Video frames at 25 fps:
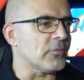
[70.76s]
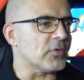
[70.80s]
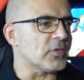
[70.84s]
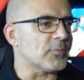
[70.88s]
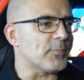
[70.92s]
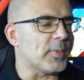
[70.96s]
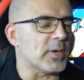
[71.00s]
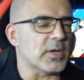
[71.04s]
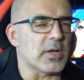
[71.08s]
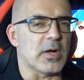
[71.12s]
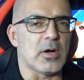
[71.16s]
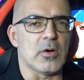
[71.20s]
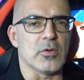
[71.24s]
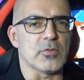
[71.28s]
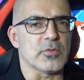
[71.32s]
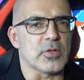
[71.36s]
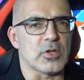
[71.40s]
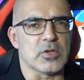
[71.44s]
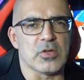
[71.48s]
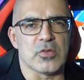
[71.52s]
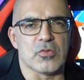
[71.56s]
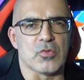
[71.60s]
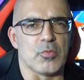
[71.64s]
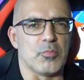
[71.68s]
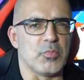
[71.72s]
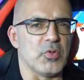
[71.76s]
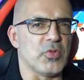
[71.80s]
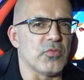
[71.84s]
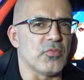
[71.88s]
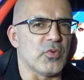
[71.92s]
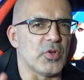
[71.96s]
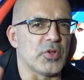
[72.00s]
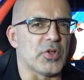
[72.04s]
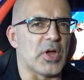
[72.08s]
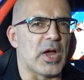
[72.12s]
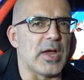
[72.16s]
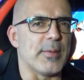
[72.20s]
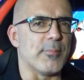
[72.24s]
ich packe aus, hatte ich so bis
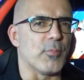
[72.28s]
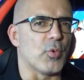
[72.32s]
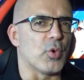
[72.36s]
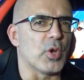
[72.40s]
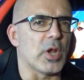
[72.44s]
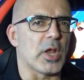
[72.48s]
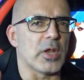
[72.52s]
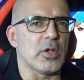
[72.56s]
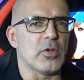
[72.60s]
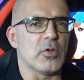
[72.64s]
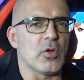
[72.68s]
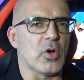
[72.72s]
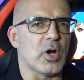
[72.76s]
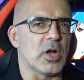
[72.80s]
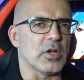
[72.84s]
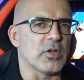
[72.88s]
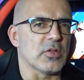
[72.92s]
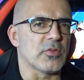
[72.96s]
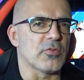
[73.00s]
vor drei Monaten noch,